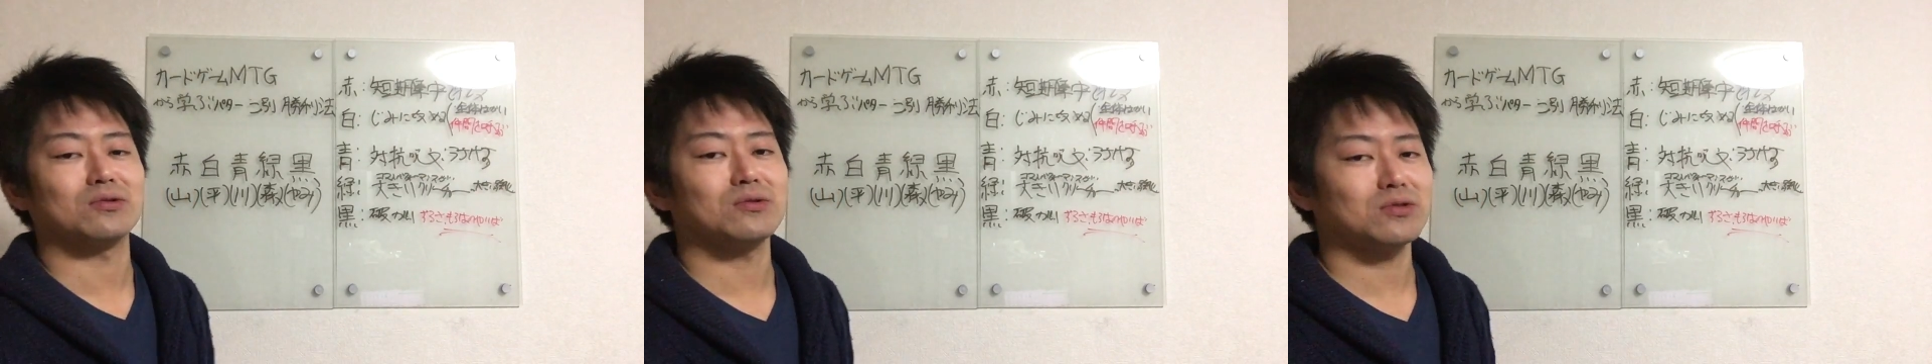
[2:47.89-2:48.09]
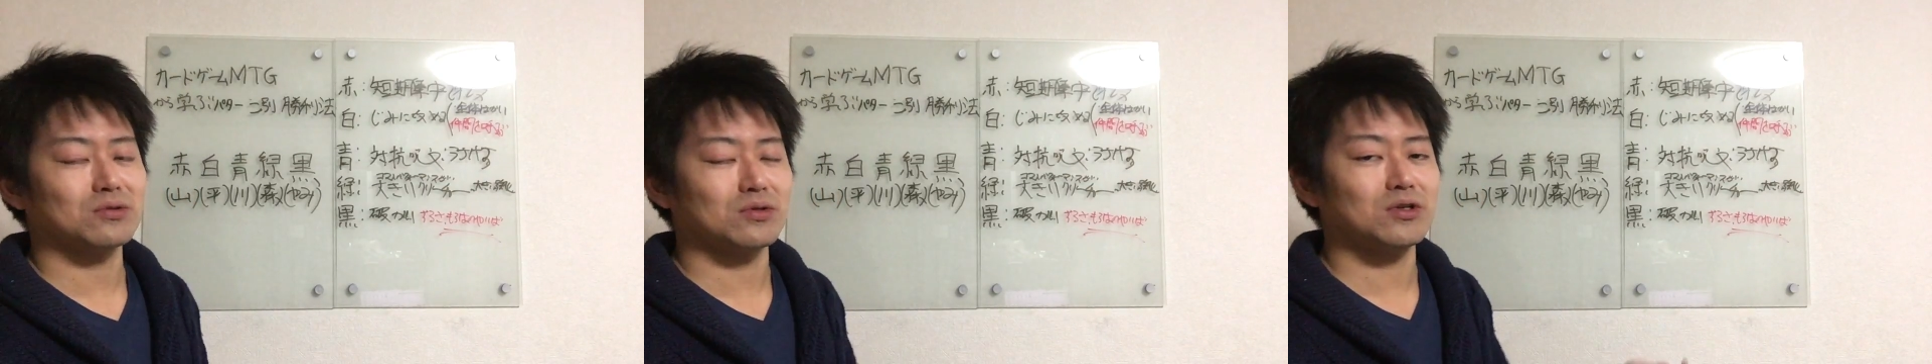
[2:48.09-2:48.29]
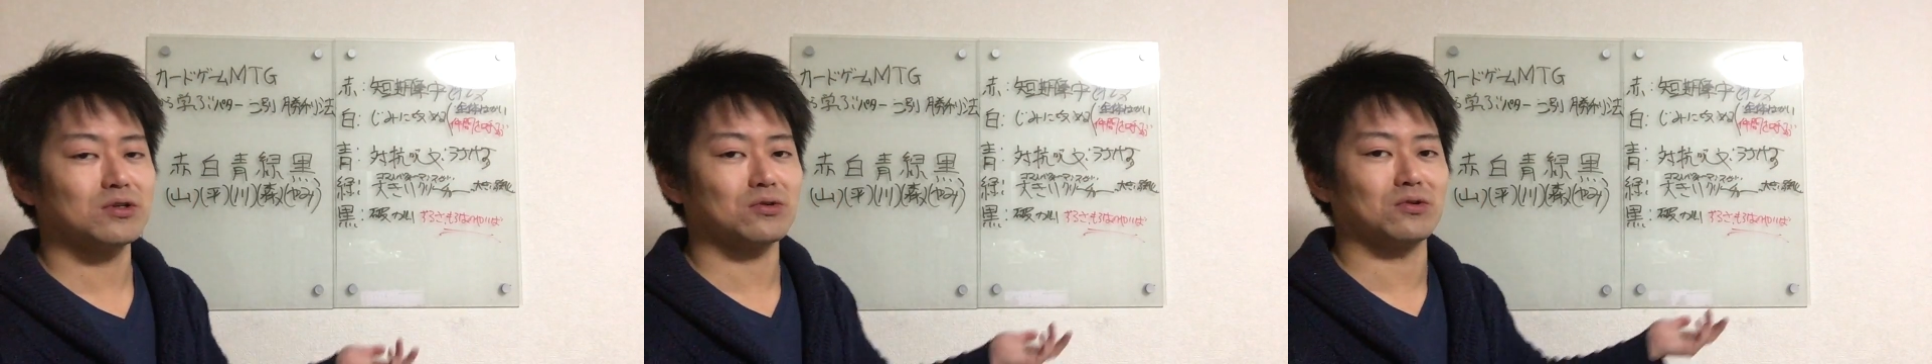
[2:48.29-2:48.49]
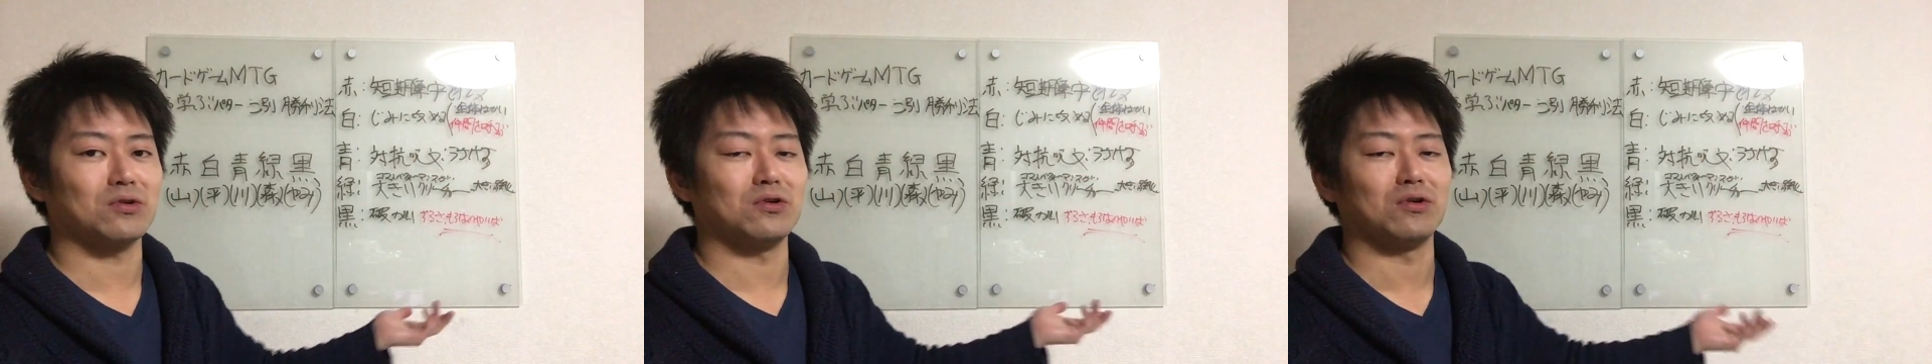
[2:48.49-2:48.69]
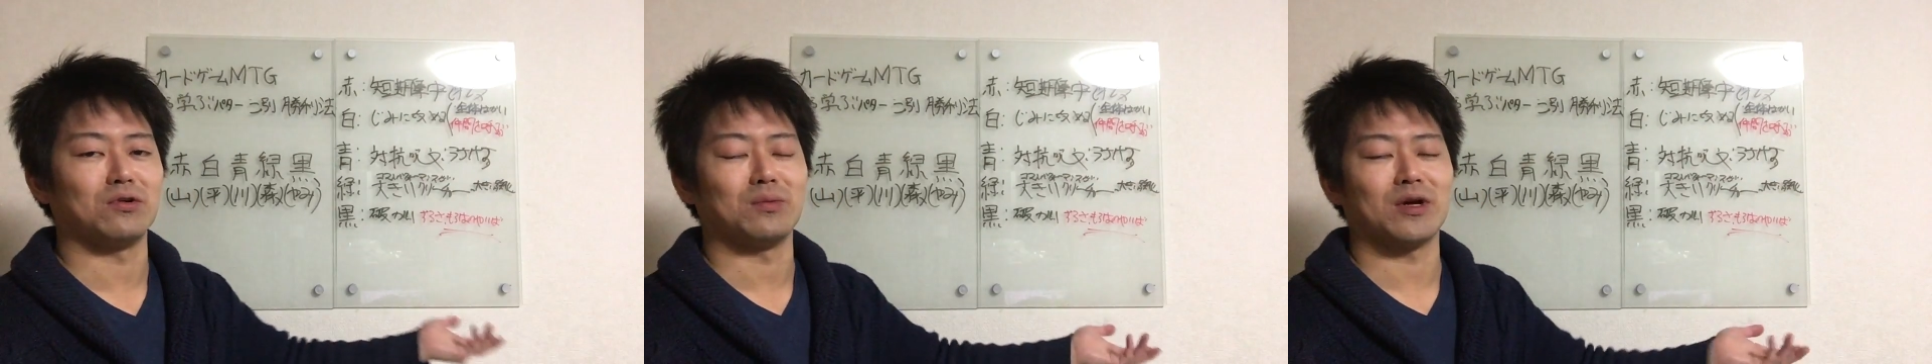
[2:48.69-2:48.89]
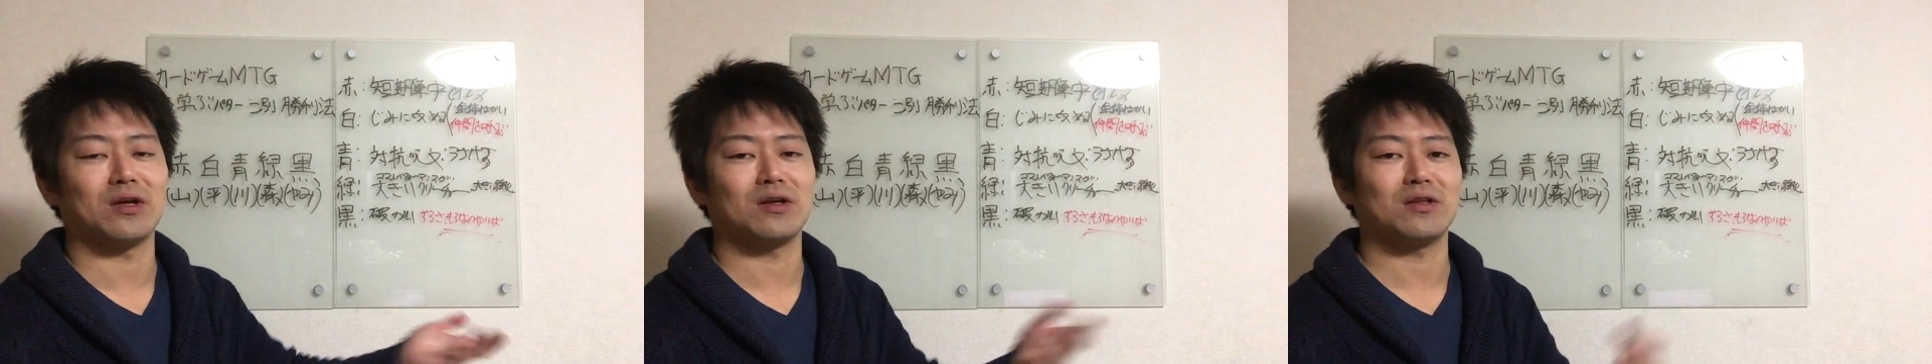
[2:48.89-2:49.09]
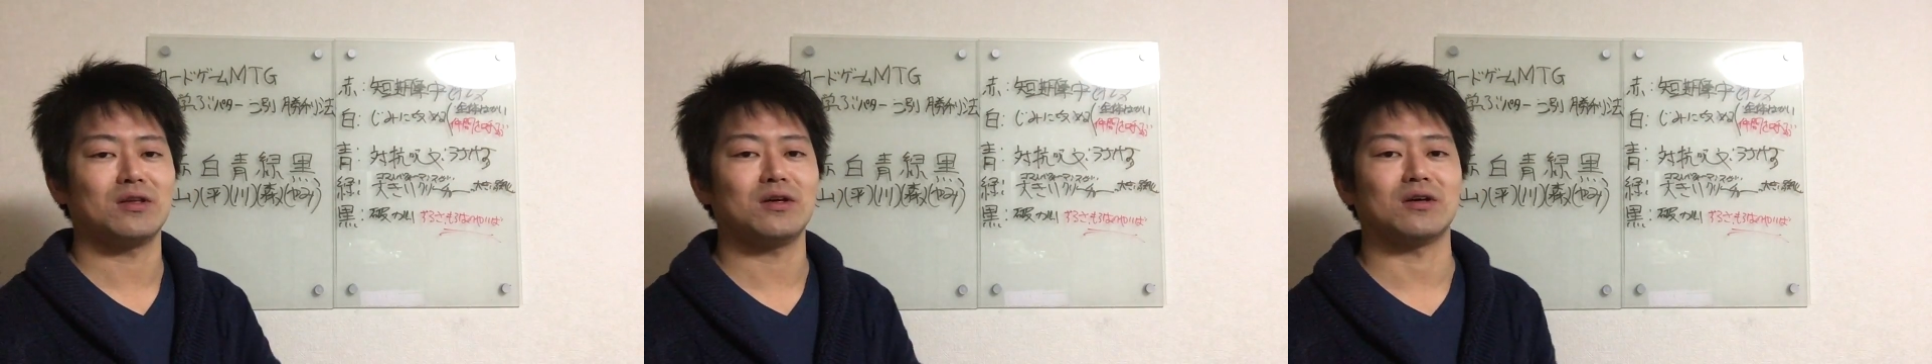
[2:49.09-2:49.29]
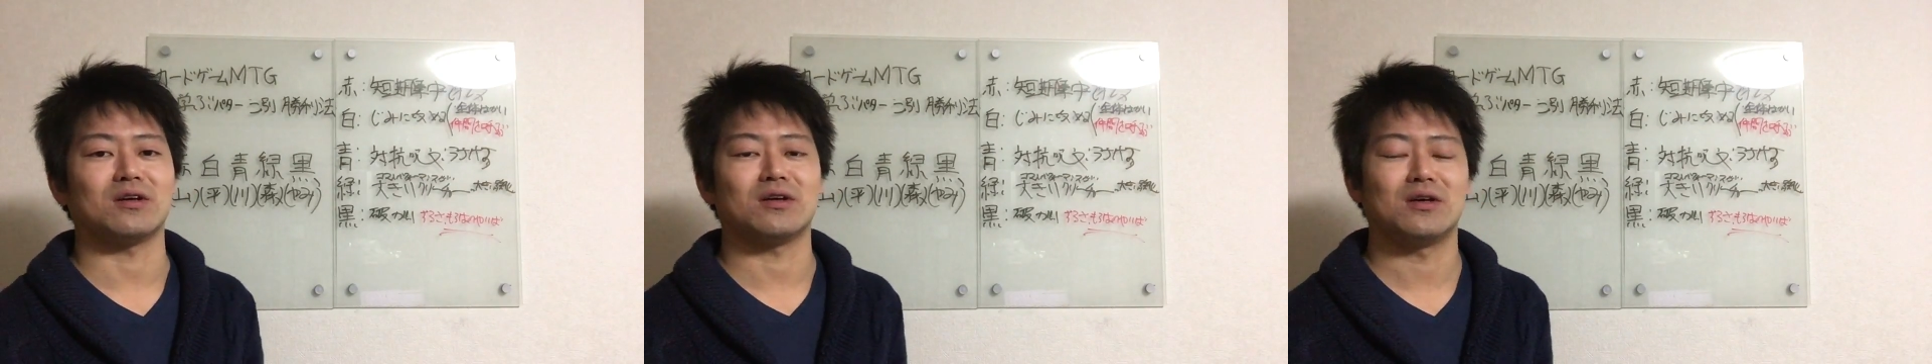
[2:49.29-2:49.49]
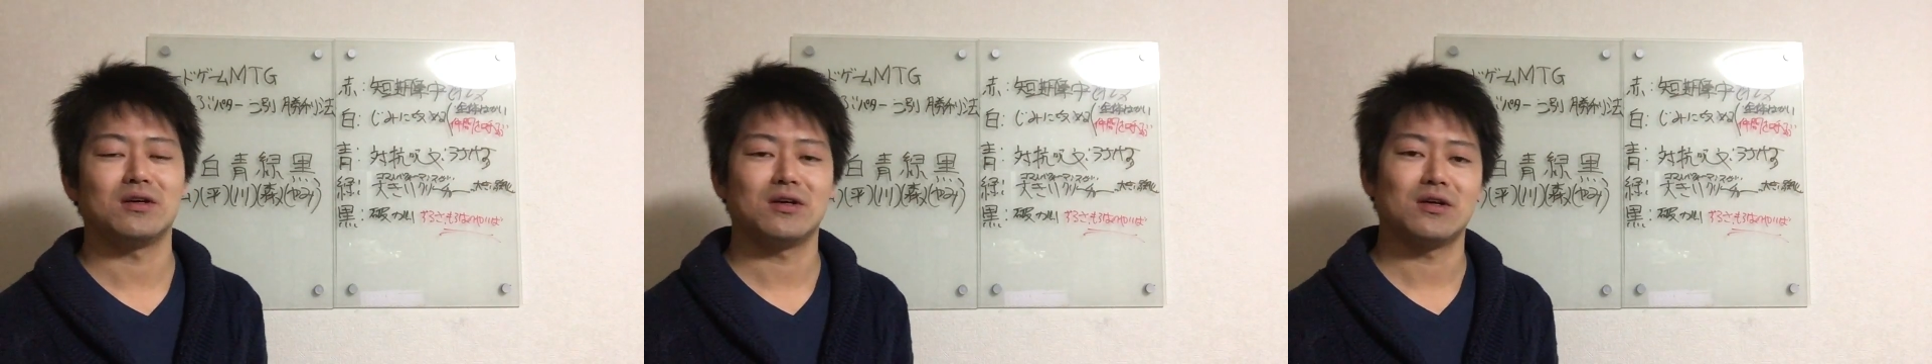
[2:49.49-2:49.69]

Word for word: その人のいいところを学んで